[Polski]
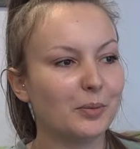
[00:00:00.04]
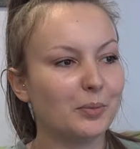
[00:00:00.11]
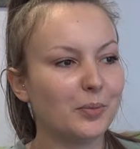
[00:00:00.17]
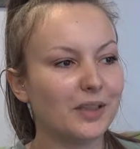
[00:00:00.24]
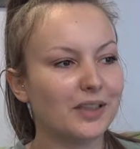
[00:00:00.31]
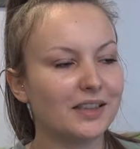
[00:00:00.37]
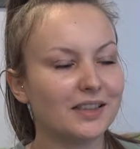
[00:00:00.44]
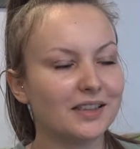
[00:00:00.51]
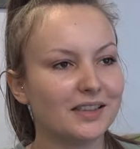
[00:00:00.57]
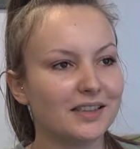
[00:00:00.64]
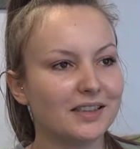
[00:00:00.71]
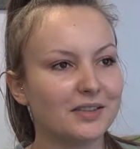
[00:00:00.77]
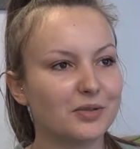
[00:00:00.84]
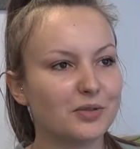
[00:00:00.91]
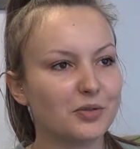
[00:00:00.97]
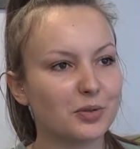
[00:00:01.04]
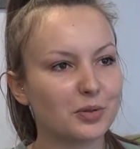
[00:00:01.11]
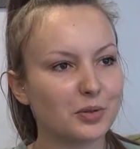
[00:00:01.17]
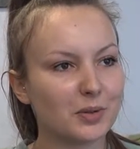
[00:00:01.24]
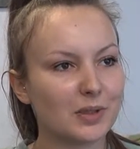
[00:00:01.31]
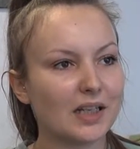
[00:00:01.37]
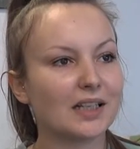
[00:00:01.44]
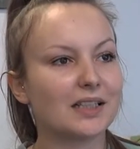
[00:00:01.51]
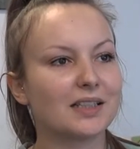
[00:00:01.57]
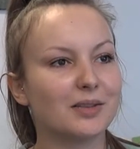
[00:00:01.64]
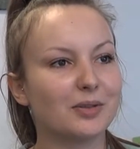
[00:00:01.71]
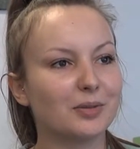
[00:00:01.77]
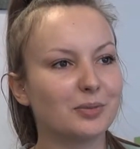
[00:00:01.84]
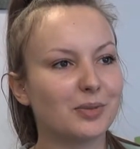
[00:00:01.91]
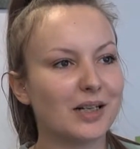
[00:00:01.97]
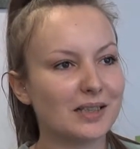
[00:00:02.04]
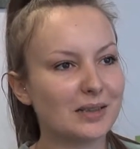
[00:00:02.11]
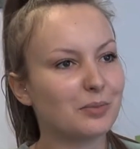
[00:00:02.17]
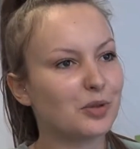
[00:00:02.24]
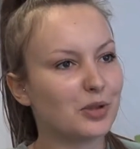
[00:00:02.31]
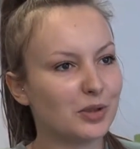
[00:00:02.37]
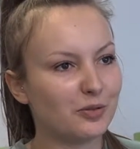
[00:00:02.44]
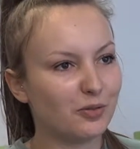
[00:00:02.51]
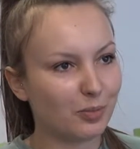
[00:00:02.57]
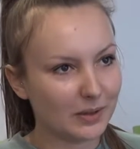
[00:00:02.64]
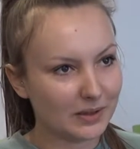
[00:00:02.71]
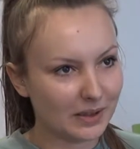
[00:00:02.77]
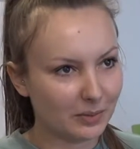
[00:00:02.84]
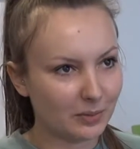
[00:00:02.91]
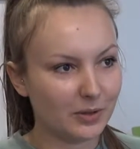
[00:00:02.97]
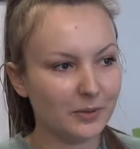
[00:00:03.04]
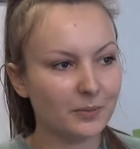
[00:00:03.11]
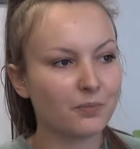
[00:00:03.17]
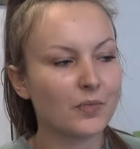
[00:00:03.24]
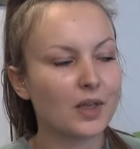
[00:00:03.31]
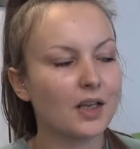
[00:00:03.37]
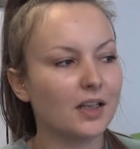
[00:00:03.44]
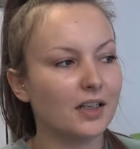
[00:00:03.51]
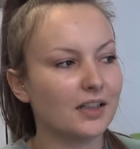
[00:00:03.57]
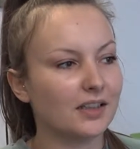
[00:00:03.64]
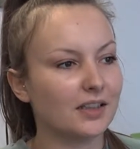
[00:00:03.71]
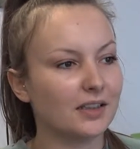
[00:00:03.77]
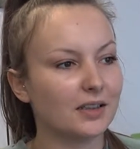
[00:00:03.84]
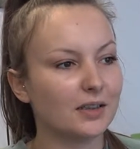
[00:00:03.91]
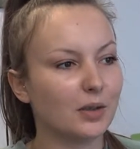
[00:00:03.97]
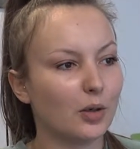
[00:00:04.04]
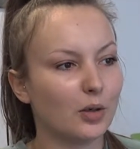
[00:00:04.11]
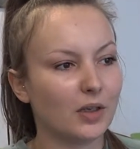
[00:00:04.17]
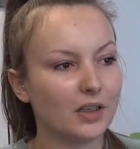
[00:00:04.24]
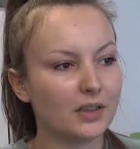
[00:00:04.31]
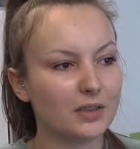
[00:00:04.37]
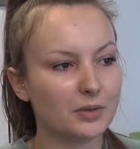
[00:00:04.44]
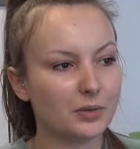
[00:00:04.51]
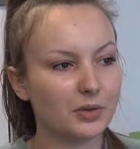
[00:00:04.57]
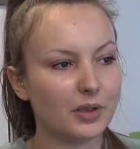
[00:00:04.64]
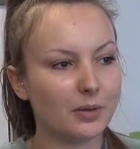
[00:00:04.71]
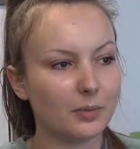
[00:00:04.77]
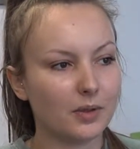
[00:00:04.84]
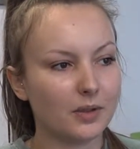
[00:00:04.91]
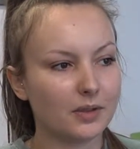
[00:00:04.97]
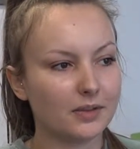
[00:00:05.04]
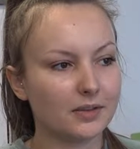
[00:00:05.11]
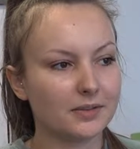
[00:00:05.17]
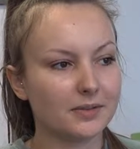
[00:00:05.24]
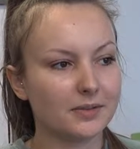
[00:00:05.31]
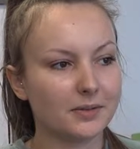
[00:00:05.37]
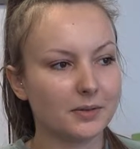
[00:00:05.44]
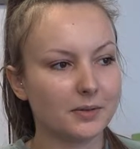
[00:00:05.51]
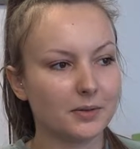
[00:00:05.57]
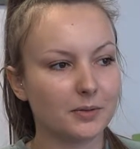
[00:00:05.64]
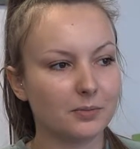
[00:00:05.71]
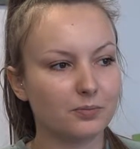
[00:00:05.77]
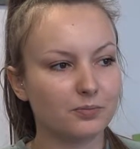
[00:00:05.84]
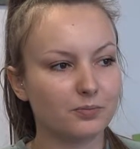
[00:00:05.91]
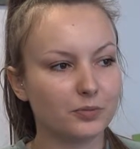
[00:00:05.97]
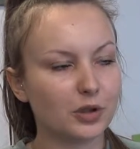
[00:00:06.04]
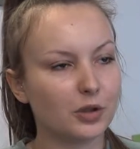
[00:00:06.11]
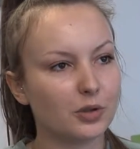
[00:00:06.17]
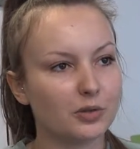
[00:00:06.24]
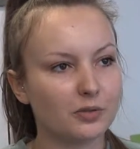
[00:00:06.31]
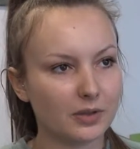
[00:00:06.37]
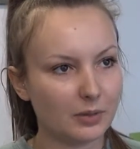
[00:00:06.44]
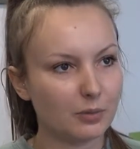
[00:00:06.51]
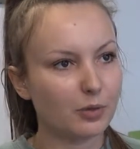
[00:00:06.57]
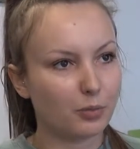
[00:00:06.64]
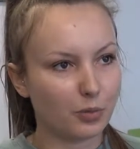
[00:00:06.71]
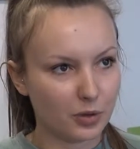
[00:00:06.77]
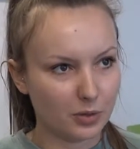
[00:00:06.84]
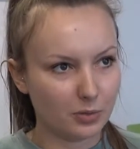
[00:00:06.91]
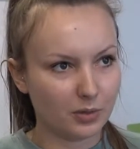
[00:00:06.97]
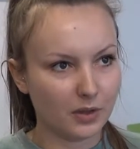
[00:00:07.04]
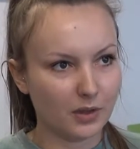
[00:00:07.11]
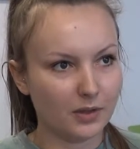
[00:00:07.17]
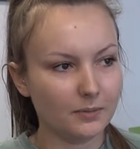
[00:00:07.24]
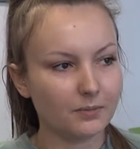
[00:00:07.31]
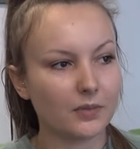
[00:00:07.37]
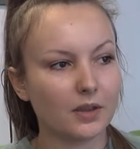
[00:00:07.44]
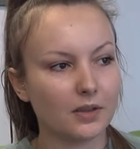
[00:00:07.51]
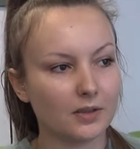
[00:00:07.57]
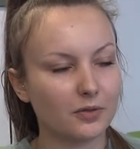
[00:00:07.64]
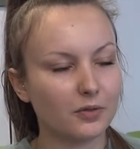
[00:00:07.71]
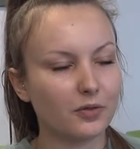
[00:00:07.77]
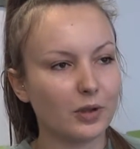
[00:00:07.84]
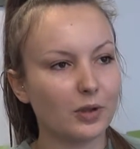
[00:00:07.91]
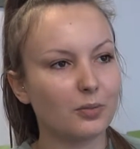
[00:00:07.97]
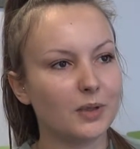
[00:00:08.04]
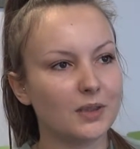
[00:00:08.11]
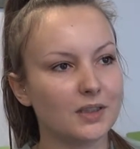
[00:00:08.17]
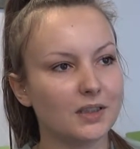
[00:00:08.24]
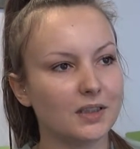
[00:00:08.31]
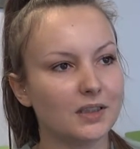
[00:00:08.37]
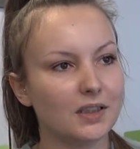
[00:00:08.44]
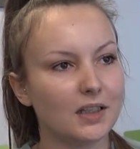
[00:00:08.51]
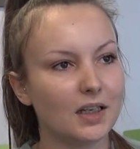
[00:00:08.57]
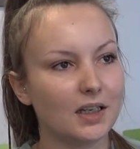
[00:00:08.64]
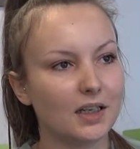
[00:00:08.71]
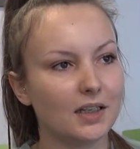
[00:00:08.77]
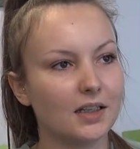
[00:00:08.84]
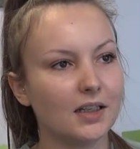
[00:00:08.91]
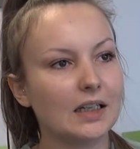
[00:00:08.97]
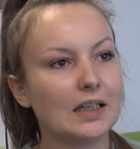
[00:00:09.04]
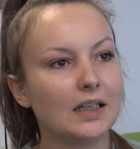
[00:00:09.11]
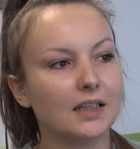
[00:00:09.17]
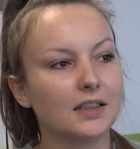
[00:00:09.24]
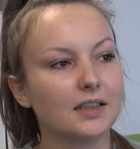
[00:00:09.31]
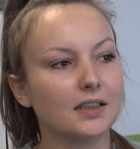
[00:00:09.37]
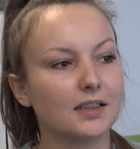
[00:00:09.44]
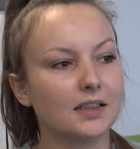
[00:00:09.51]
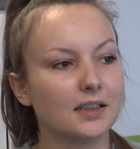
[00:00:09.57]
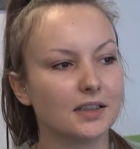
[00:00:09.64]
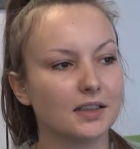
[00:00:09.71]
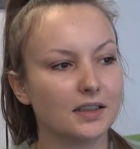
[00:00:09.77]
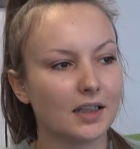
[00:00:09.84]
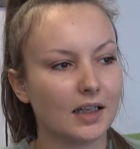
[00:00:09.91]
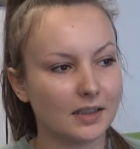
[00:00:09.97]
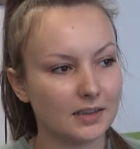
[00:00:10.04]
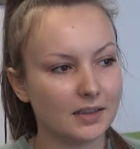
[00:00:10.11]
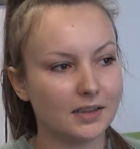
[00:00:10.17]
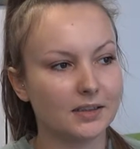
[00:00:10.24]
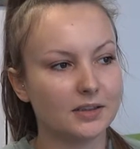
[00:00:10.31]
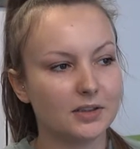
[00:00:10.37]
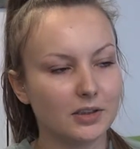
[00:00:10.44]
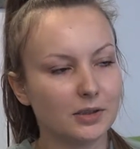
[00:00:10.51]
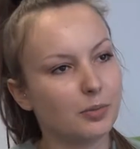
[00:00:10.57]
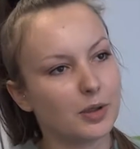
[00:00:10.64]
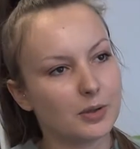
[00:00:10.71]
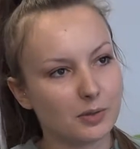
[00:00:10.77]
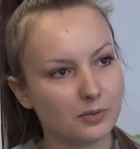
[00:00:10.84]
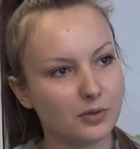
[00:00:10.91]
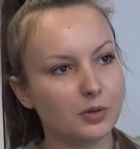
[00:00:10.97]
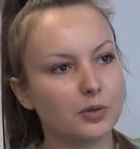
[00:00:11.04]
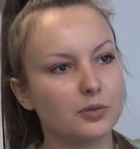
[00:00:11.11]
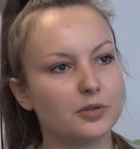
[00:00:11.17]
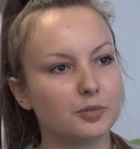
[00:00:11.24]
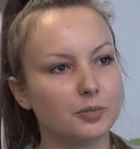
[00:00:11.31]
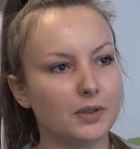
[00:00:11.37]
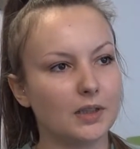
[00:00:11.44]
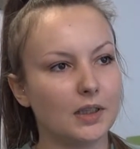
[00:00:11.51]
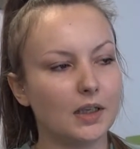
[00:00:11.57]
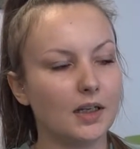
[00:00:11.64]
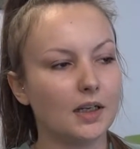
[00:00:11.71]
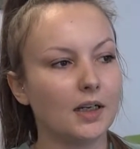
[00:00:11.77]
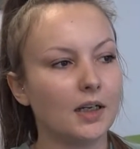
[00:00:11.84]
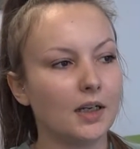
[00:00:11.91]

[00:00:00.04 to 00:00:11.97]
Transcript: My y, w związku z akcją Razem Przeciw Pandemii y, organizujemy, y, przygotowujemy posiłki w chwili obecnej dla kadry, czyli pracowników szpitala